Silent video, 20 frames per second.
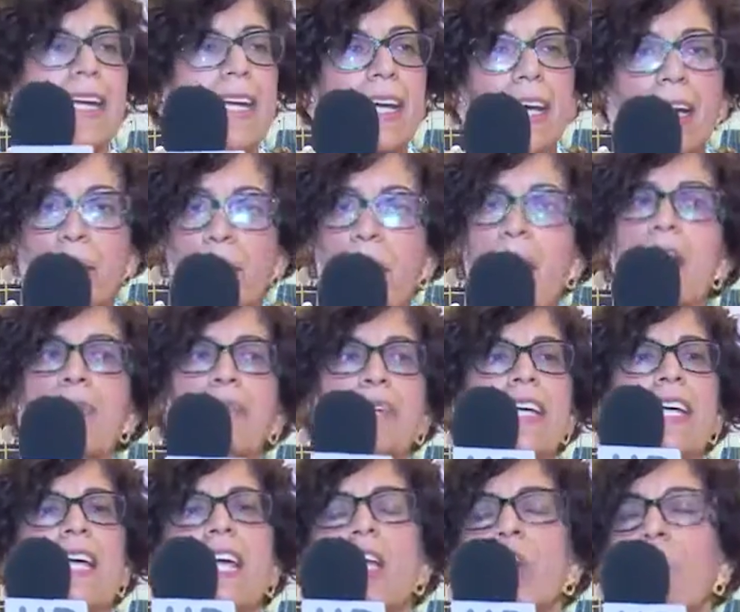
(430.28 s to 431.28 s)
تاريخ ما
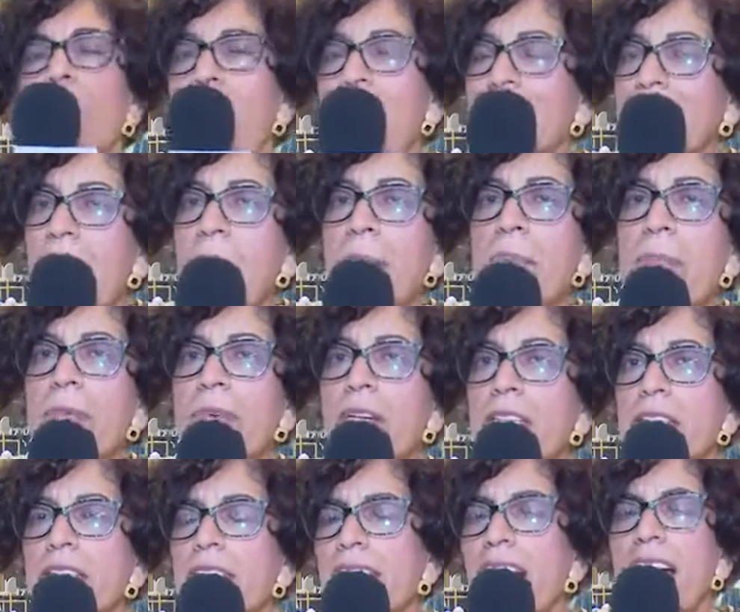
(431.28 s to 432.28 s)
في له ادب
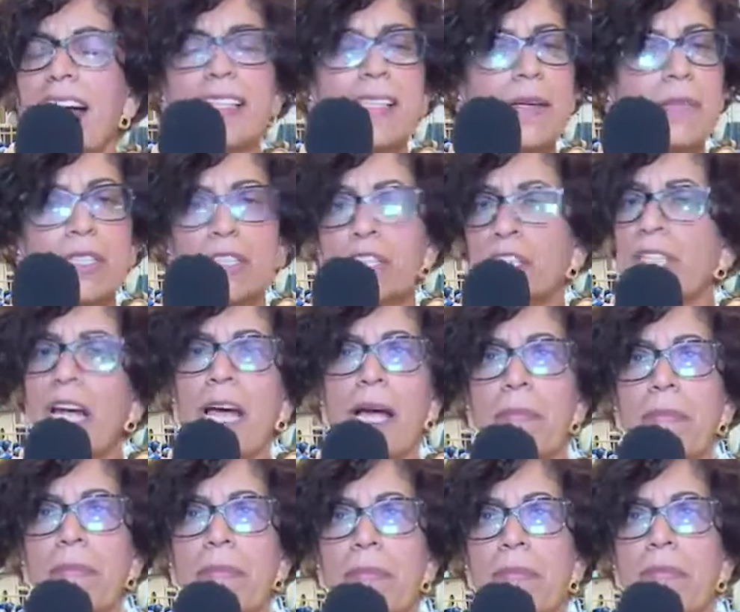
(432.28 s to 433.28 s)
هذا مش
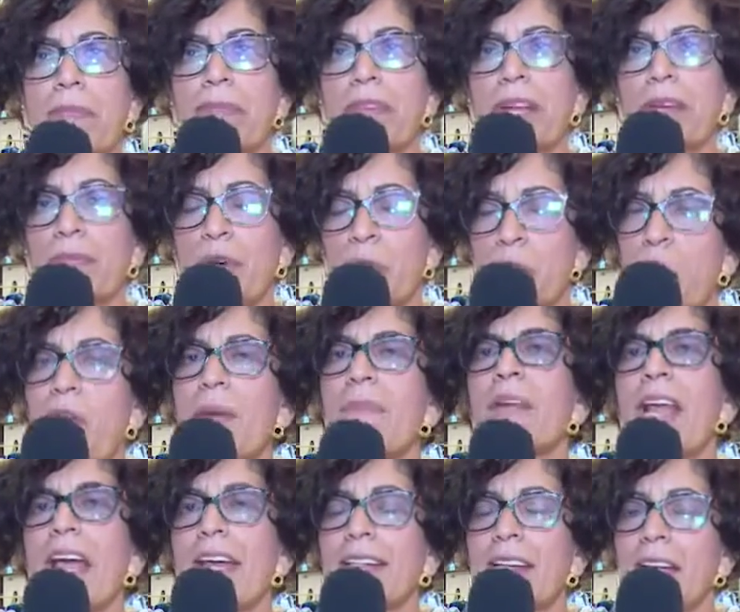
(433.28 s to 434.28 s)
شعب
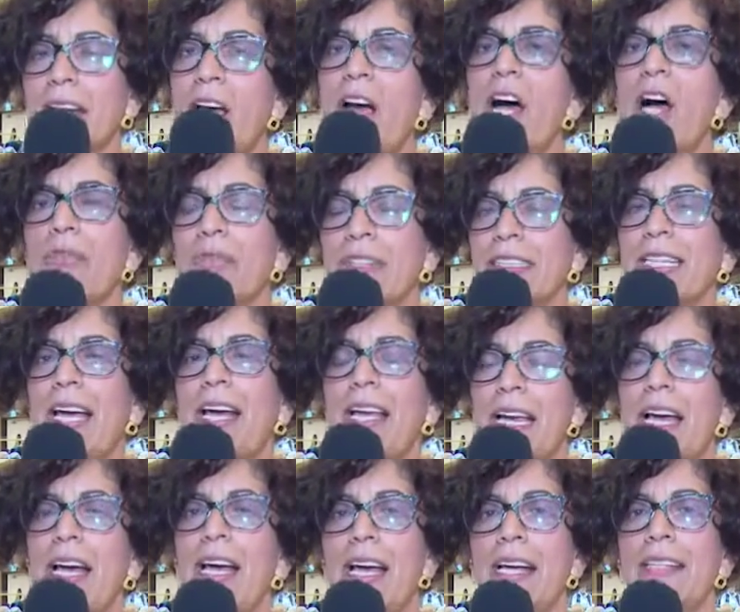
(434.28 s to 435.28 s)
فمهم لنا نحافظ
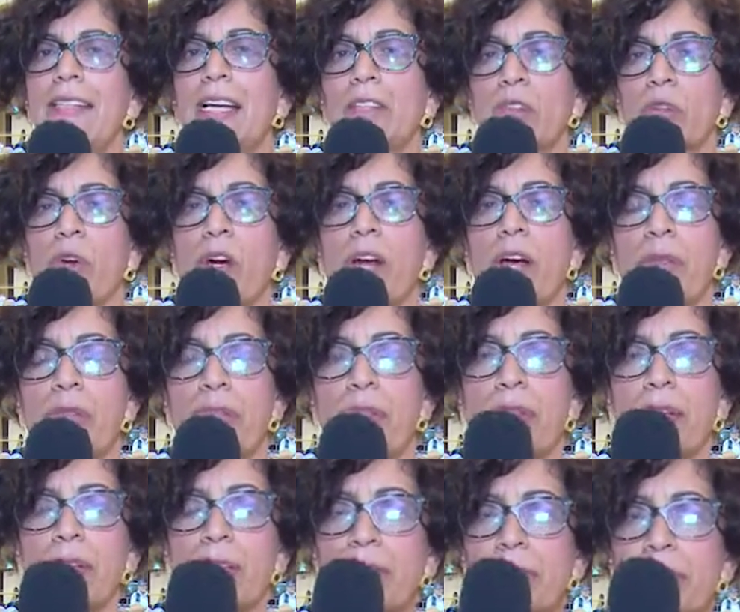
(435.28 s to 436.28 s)
على هذا التراث
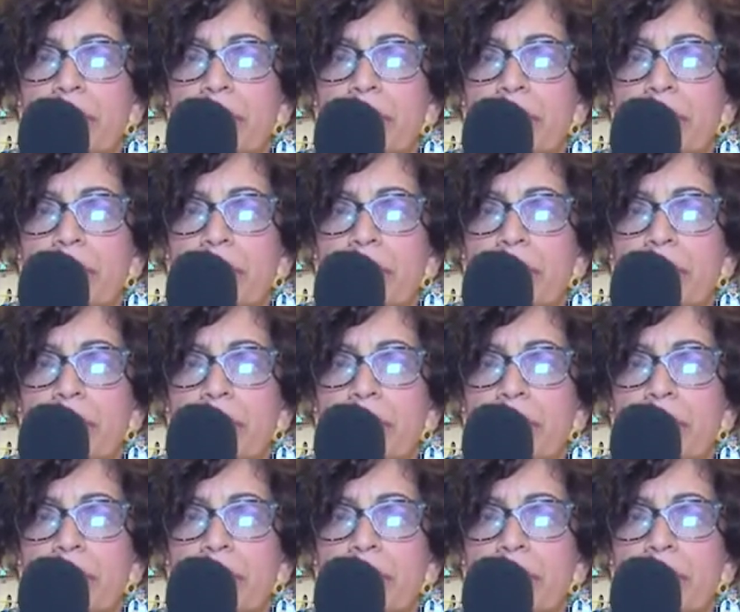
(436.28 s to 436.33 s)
